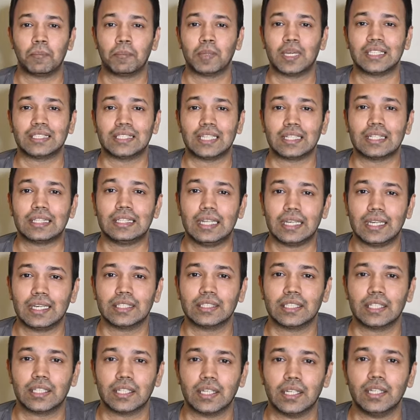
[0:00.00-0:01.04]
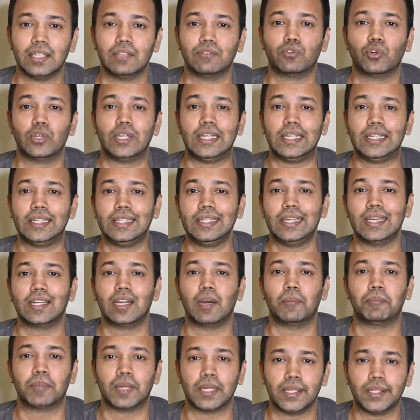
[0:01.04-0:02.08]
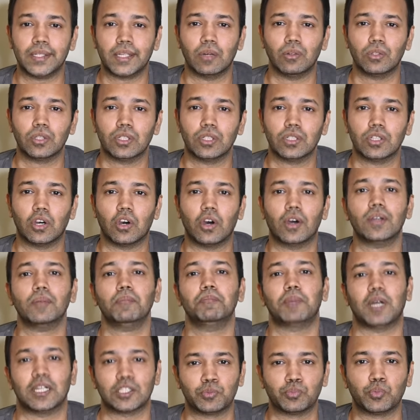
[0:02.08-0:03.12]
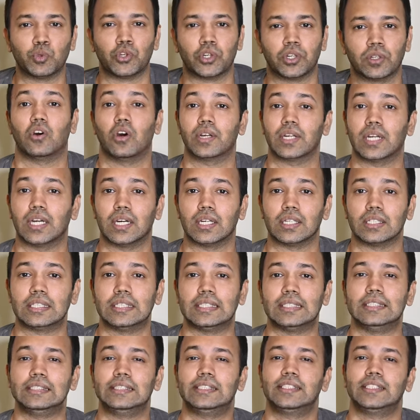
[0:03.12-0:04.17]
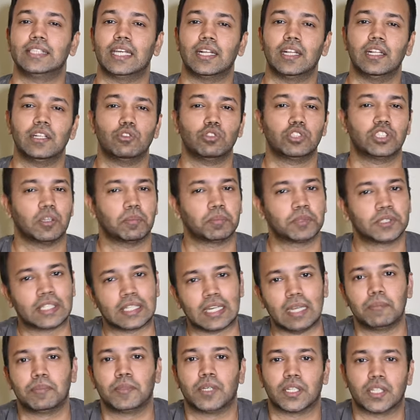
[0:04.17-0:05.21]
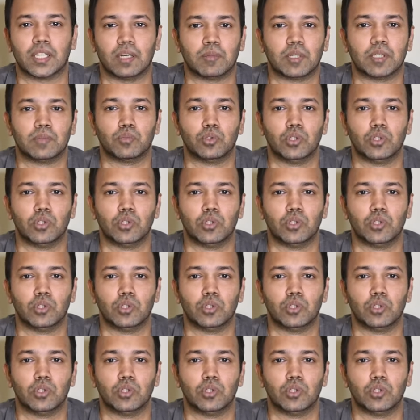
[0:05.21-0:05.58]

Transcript: आपके साथ लेके जाना है वो ई e का प्रिंट आउट और पासपोर्ट और हाँ इस चैनल को सब्सक्राइब करना मत